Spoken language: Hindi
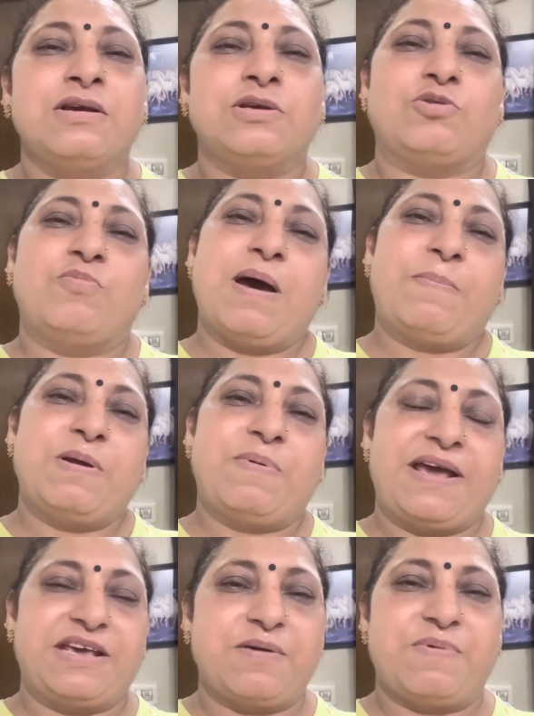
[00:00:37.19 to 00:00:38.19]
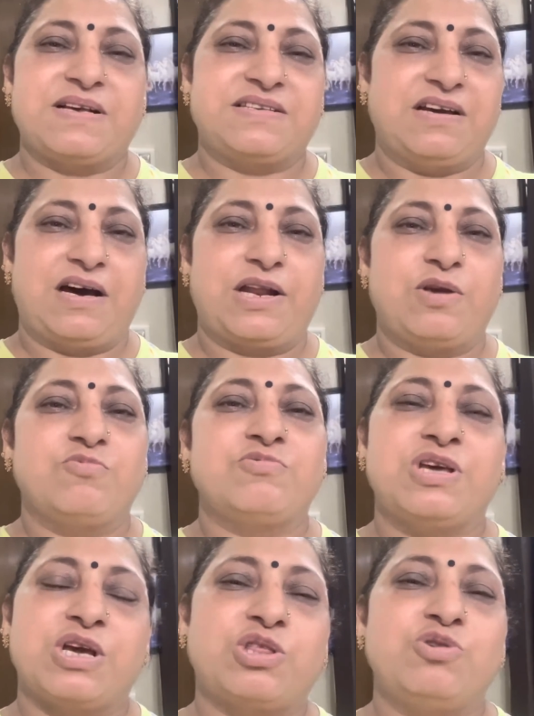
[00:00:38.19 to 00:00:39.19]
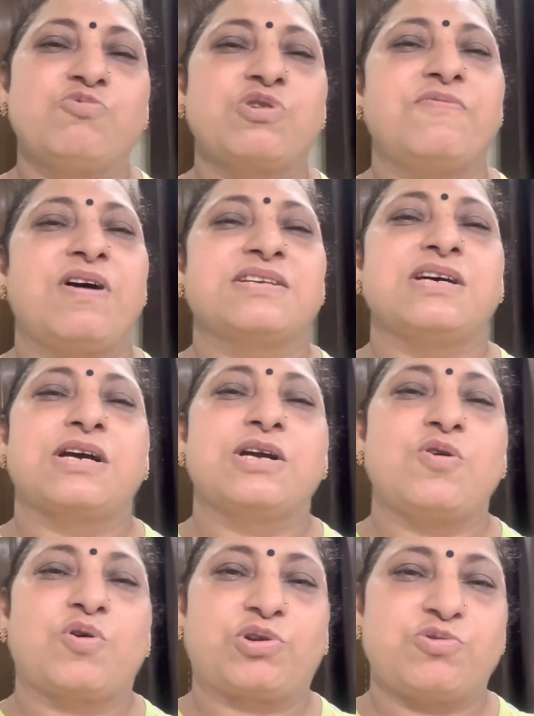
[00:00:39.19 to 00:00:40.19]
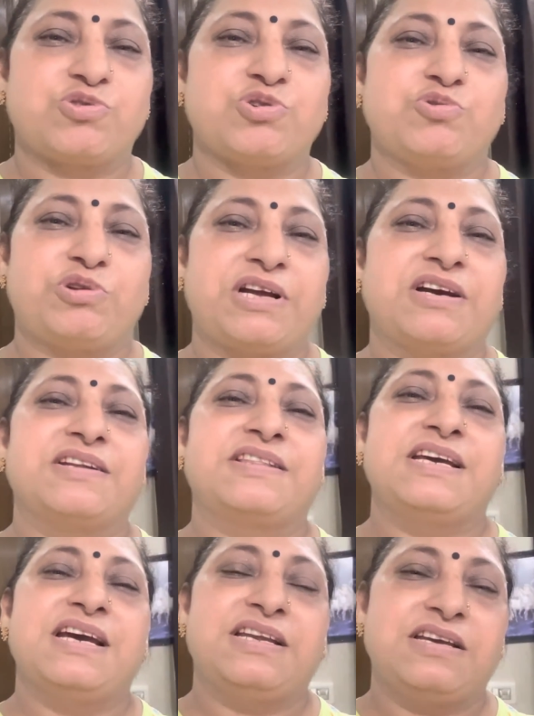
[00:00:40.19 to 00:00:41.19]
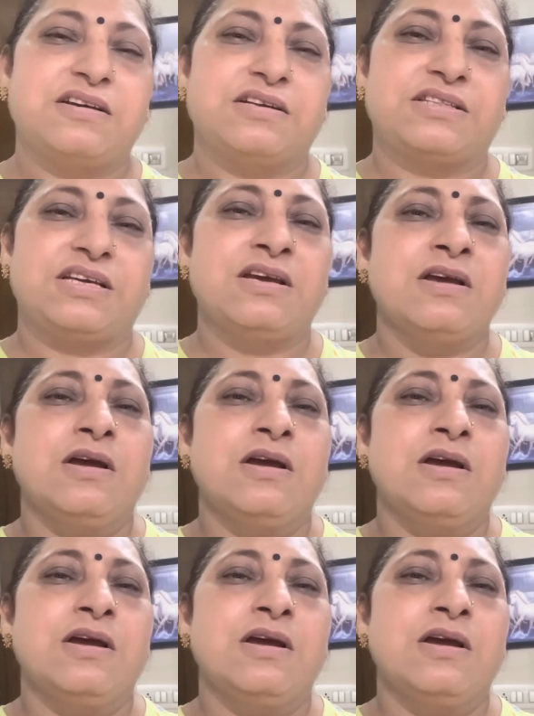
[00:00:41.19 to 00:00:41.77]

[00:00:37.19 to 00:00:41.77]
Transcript: तो मैं अपने भाई के पास जा रही हूँ देखती हूँ कि वहाँ जाके डॉक्टर उसकी छुट्टी करते हैं नहीं करते